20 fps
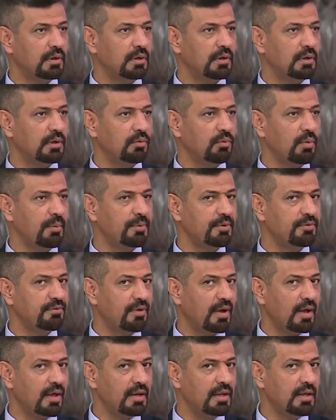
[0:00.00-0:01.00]

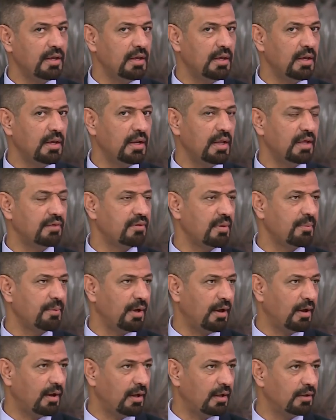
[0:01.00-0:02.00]
وبالتالي لها
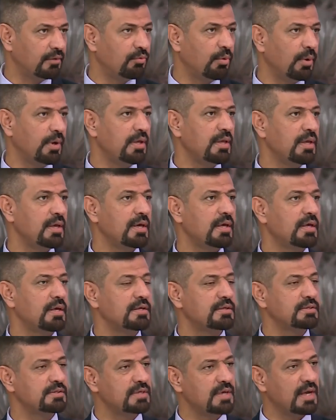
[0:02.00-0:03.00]
تبعات وهي
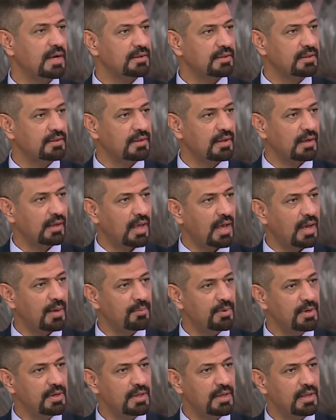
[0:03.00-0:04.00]
زيادة
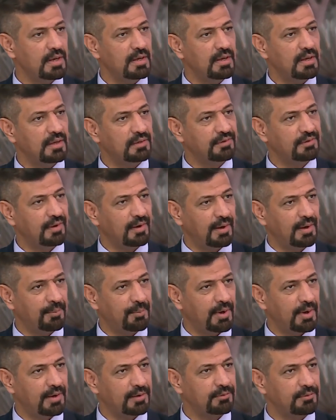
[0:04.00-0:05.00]
القابلية
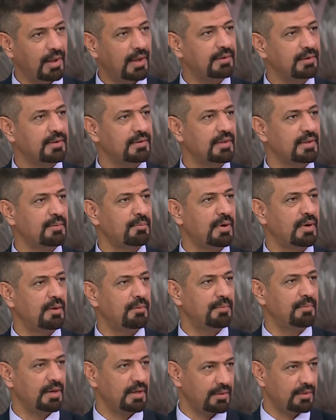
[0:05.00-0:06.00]
للالتهابات عادة ما
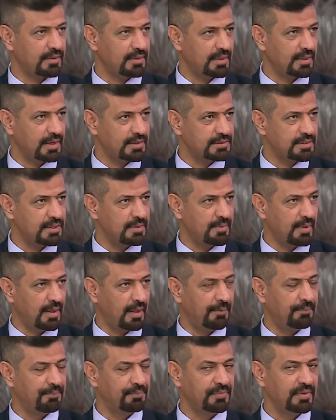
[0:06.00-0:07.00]
مريض
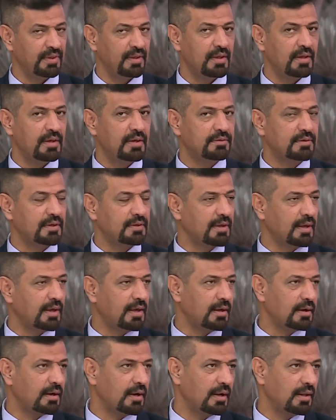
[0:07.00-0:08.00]
الثلاسيميا
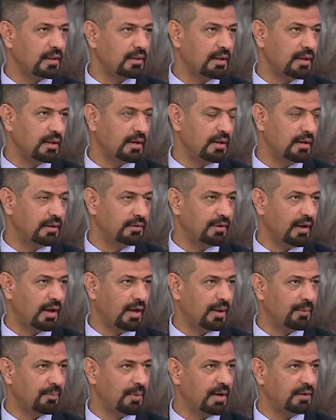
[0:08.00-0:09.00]
تتكرر لديه
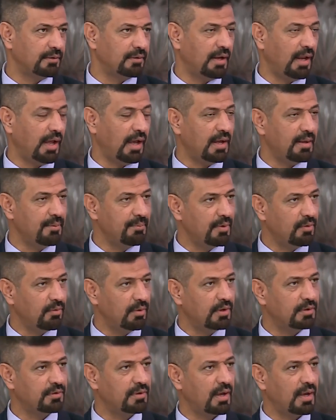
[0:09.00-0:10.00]
الالتهابات العامة
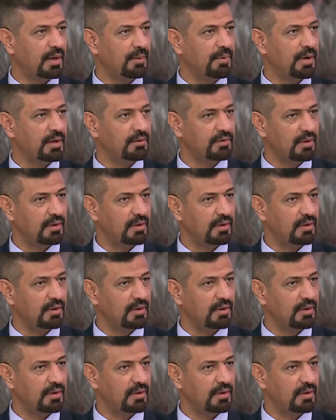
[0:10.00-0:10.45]
والالتهابات